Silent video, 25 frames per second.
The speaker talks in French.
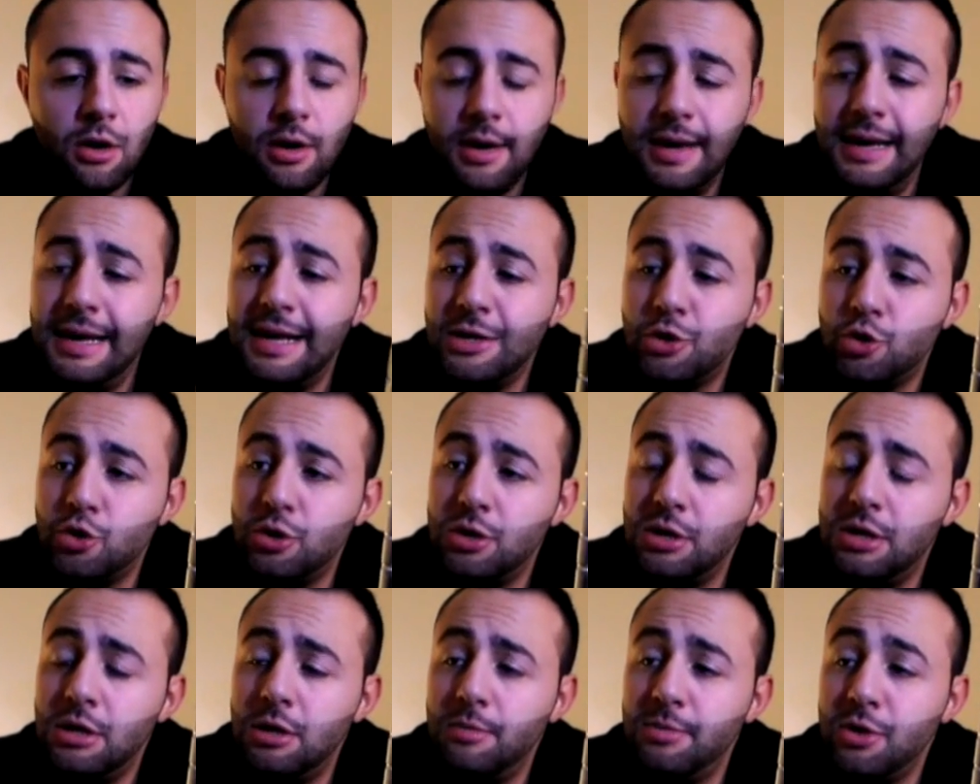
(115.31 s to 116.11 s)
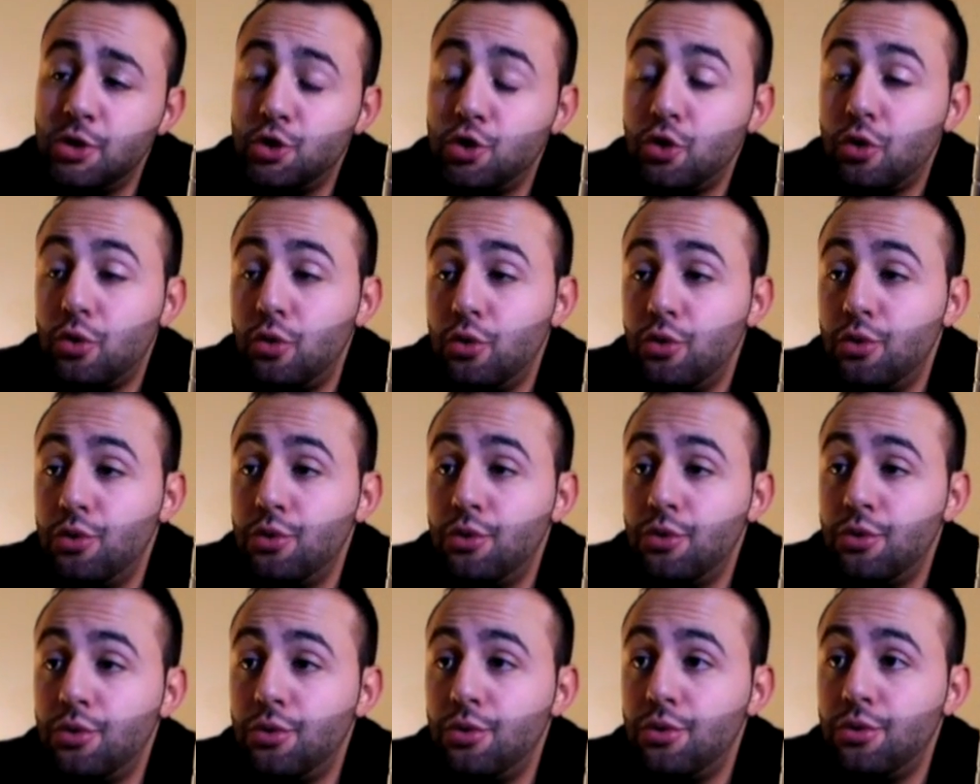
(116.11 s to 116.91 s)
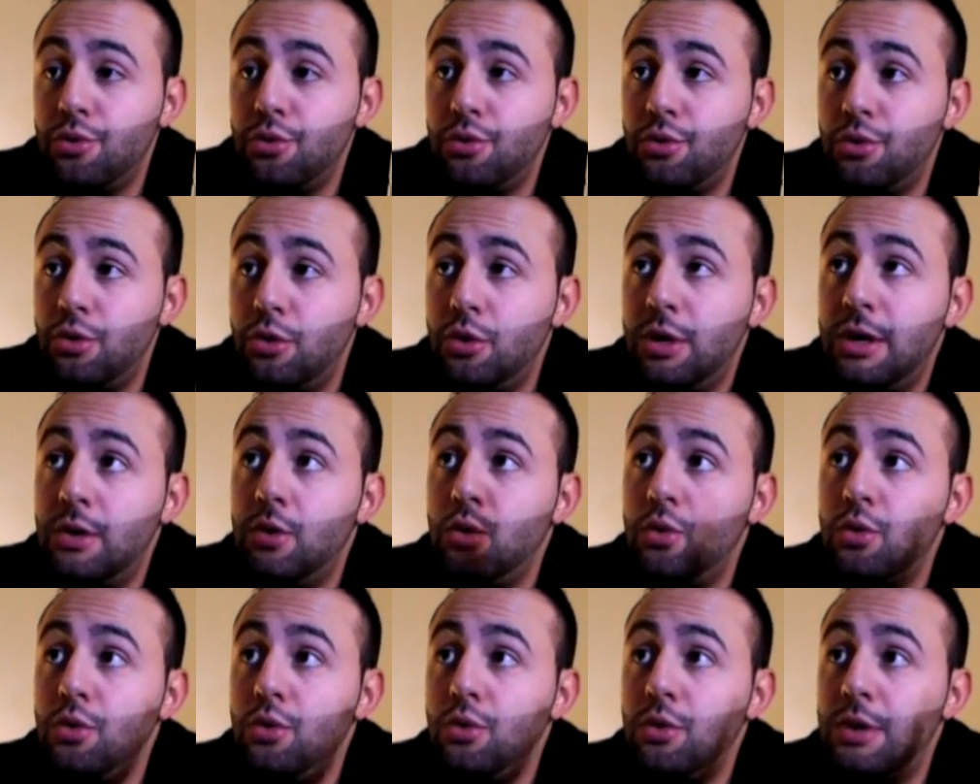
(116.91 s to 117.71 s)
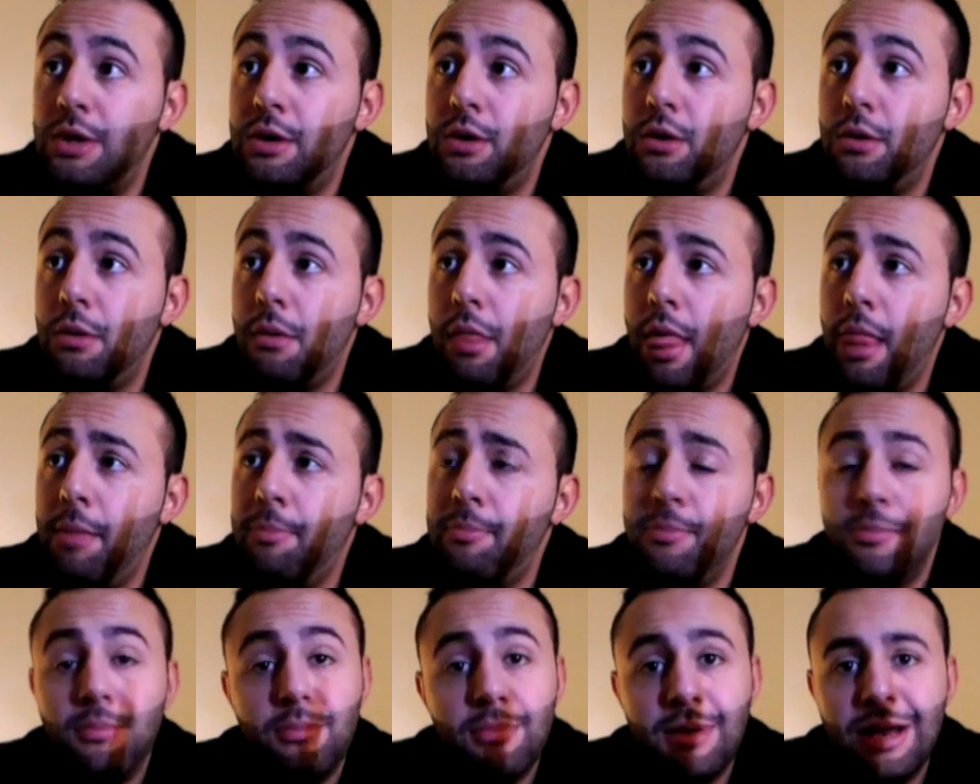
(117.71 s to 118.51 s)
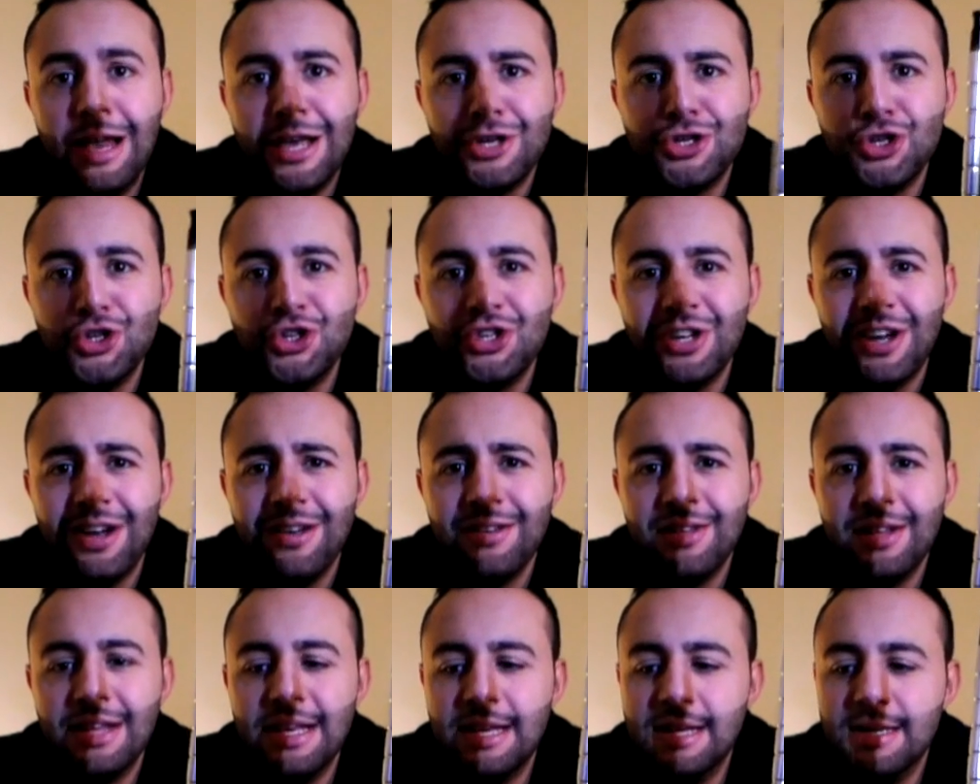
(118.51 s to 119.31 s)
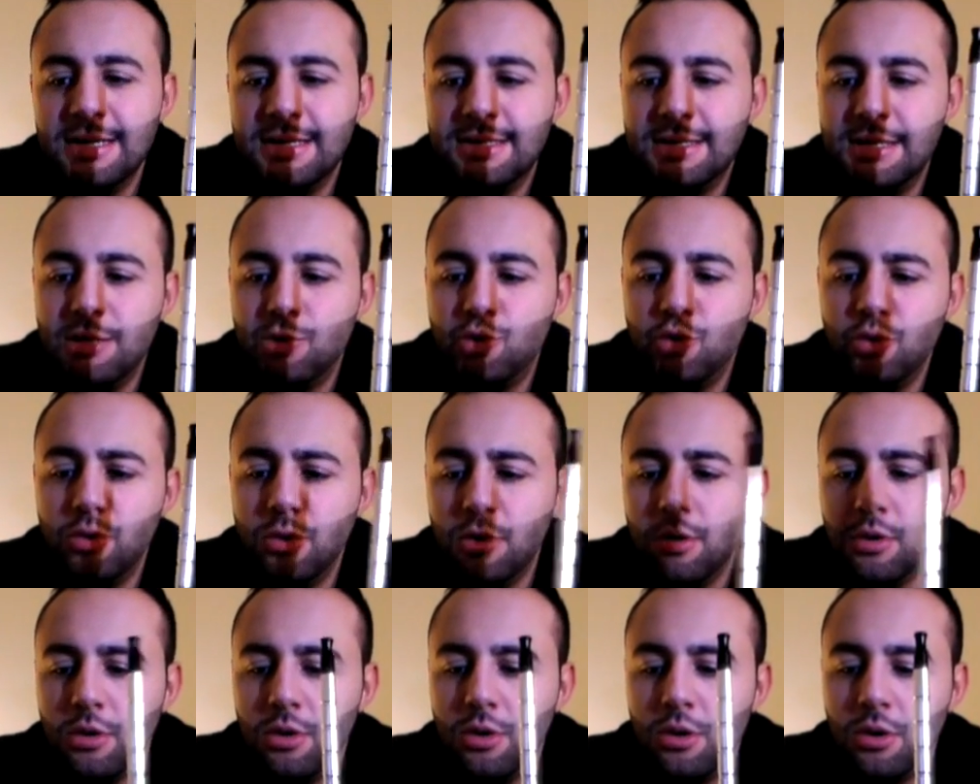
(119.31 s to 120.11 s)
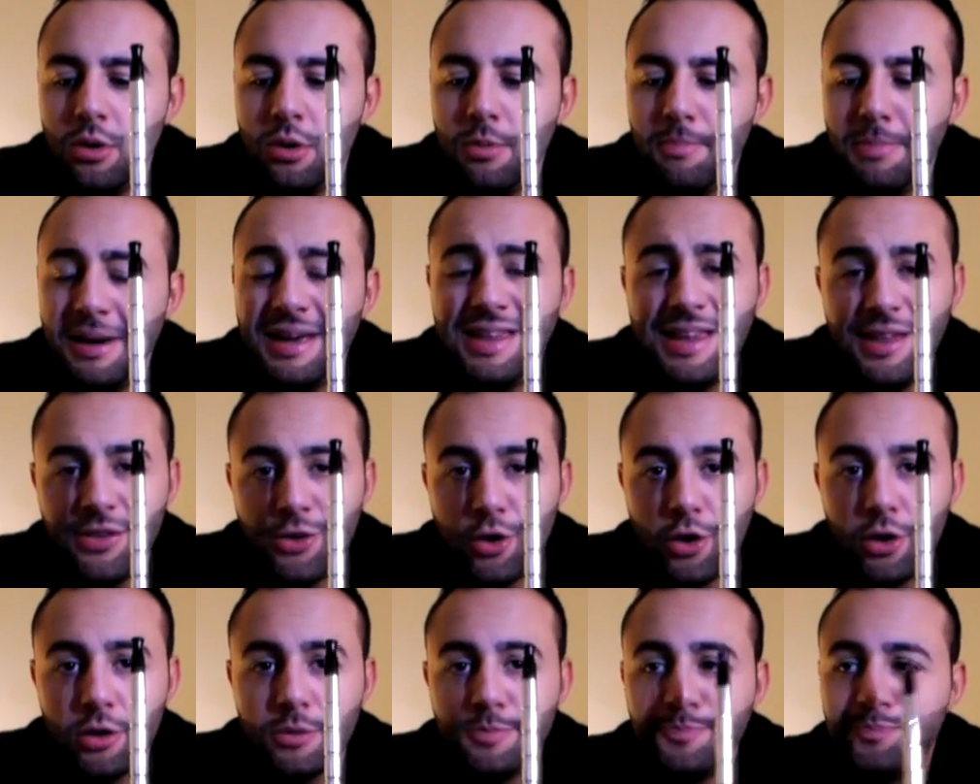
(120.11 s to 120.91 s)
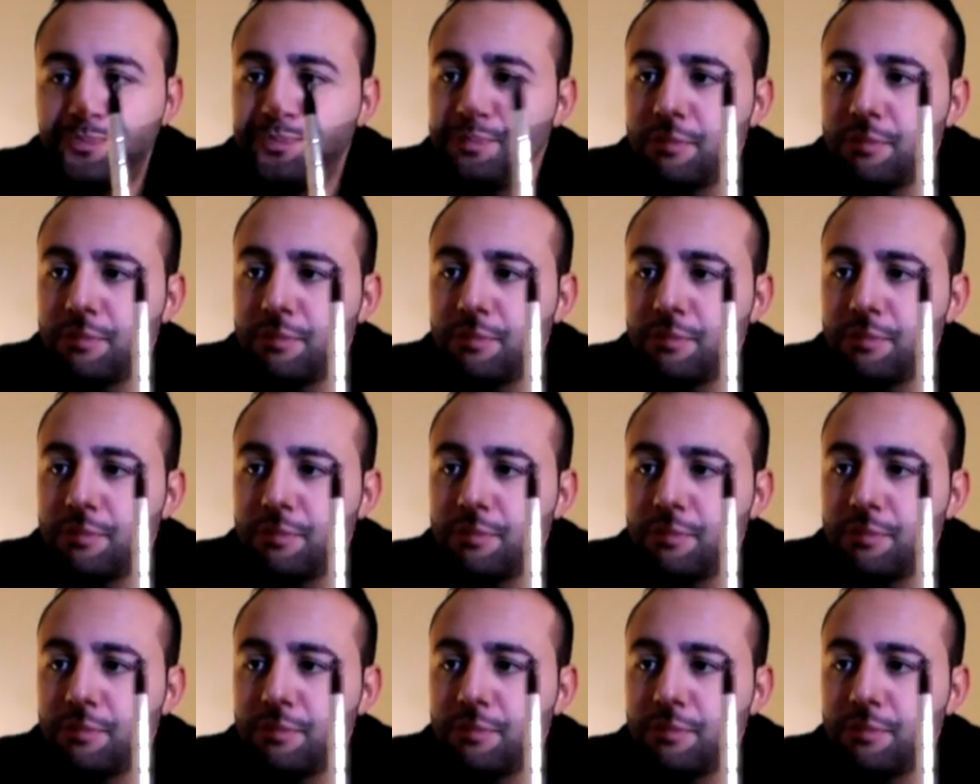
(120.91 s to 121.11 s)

et, la, et, bien sûr, le, le, la chicha, c'est une Predator.